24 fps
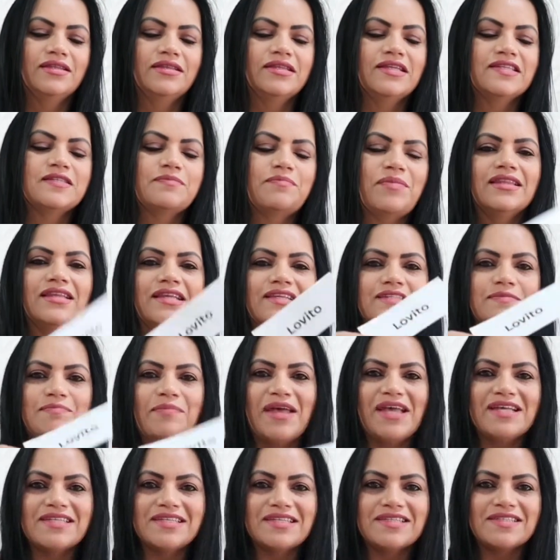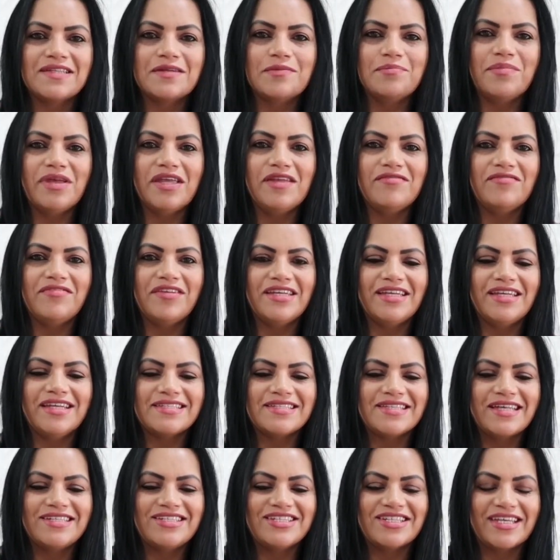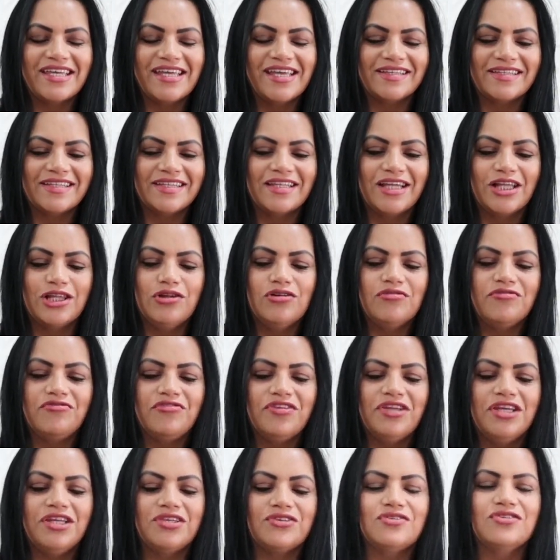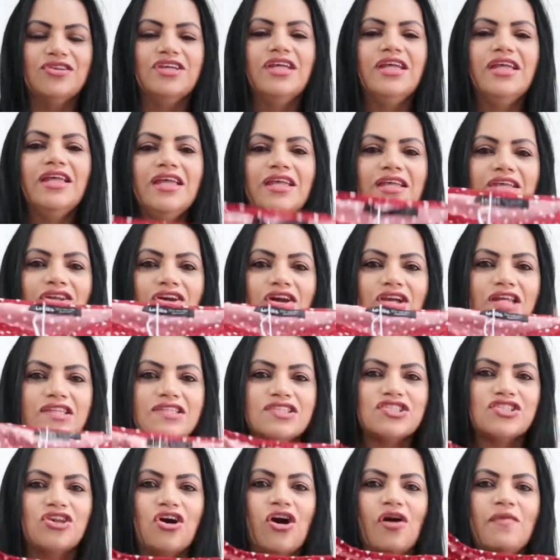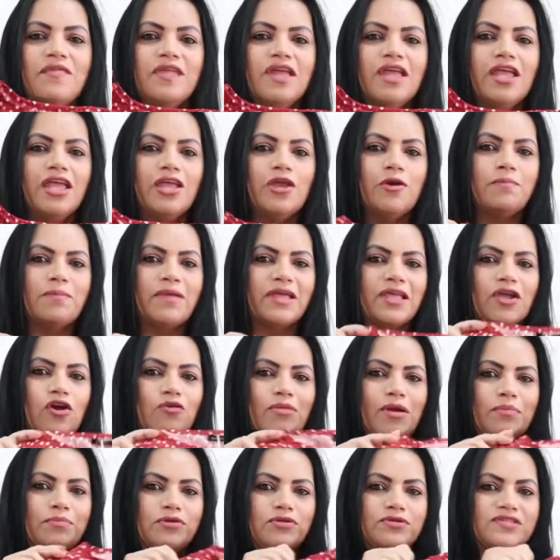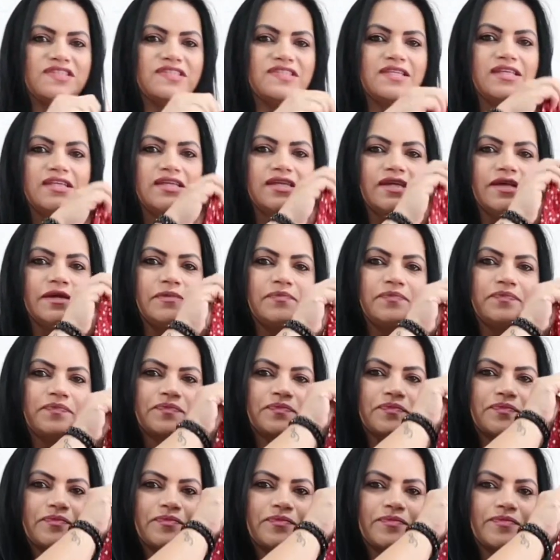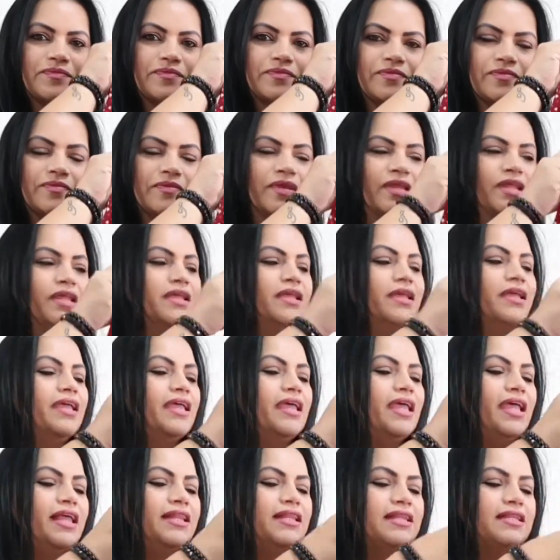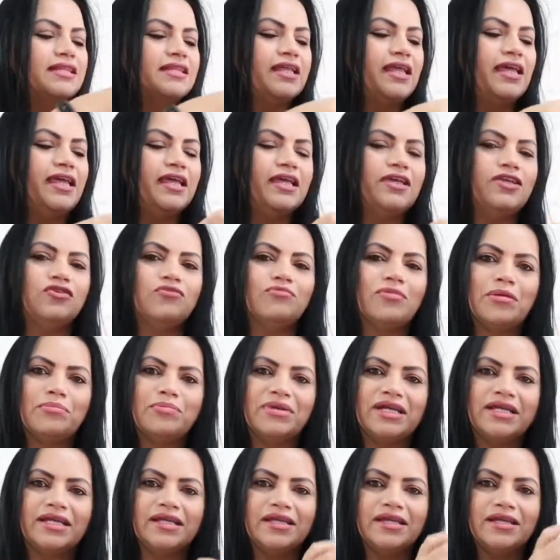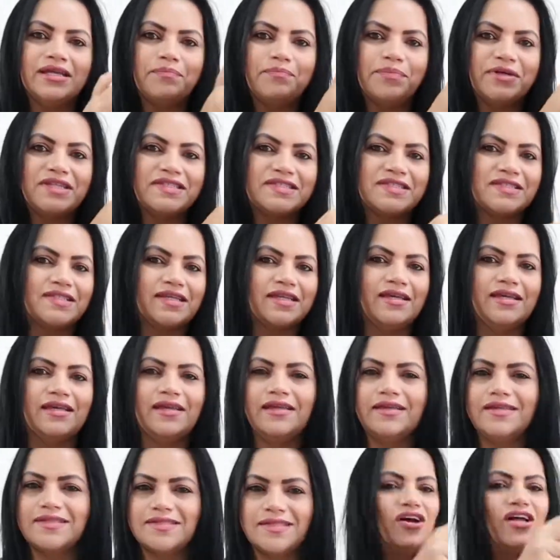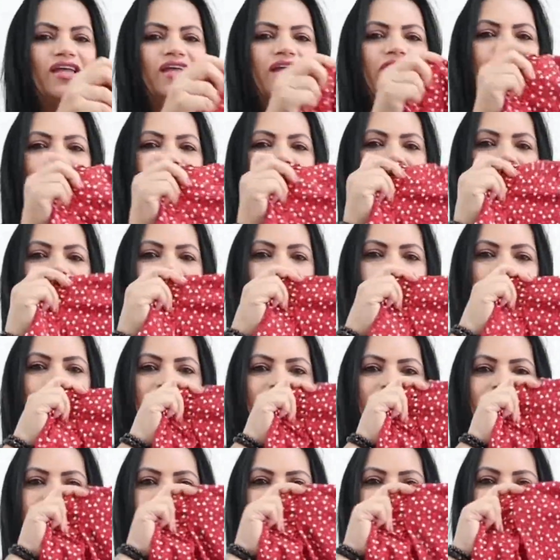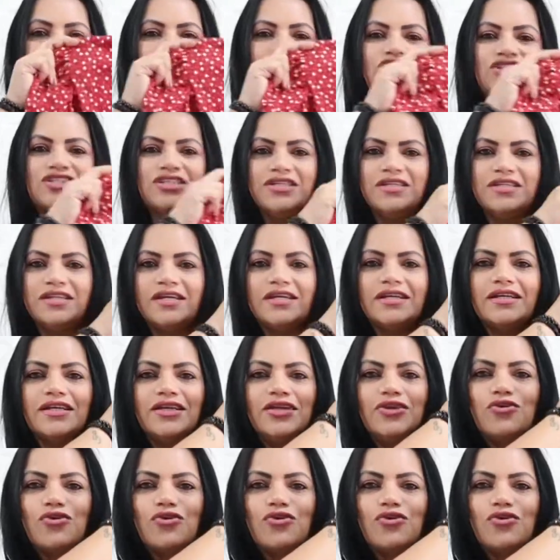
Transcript: Nas, nas peças também vem essa etiqueta da Lovito. E olha só, eu peguei uma blusinha. Ela tem uma manguinha princesa, ó ela é bem retinha.